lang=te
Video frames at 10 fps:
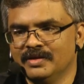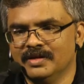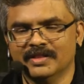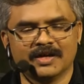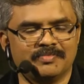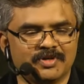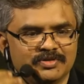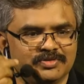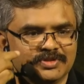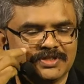ఇందాక మనం
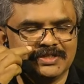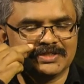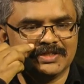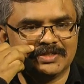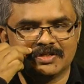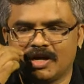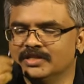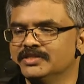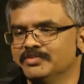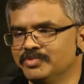చూసిన స్కిట్
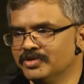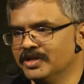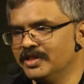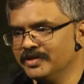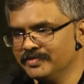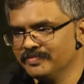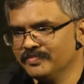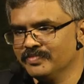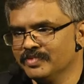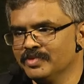కాన్సెప్ట్ కూడా అదే
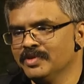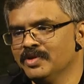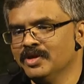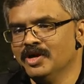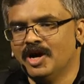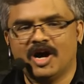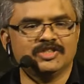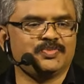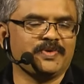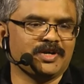
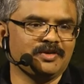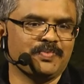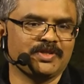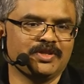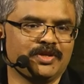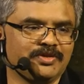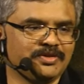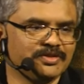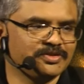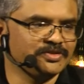హాస్పిటల్ పెద్దదై
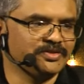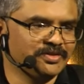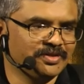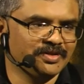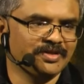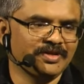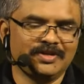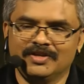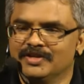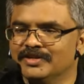ఉండొచ్చు
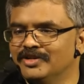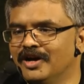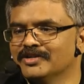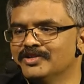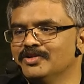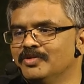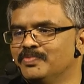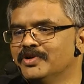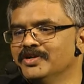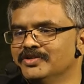డాక్టర్
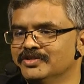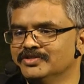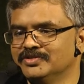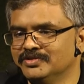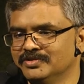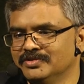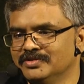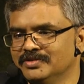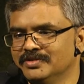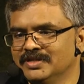గొప్పడై ఉండొచ్చు
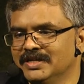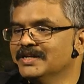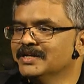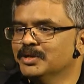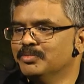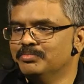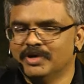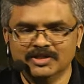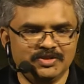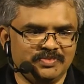
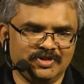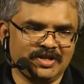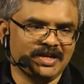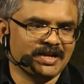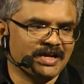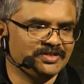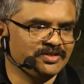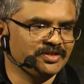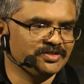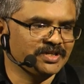మంచి మందులే రాసి
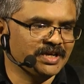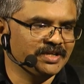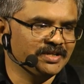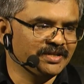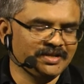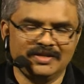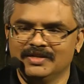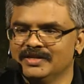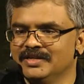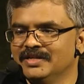ఉండొచ్చు కానీ
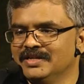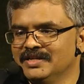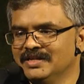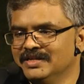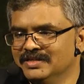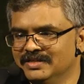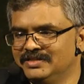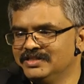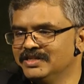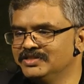
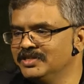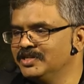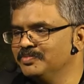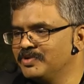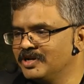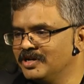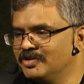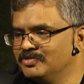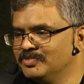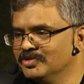ఇచ్చిన చీటీ
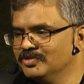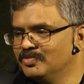ప్రకారం మందులు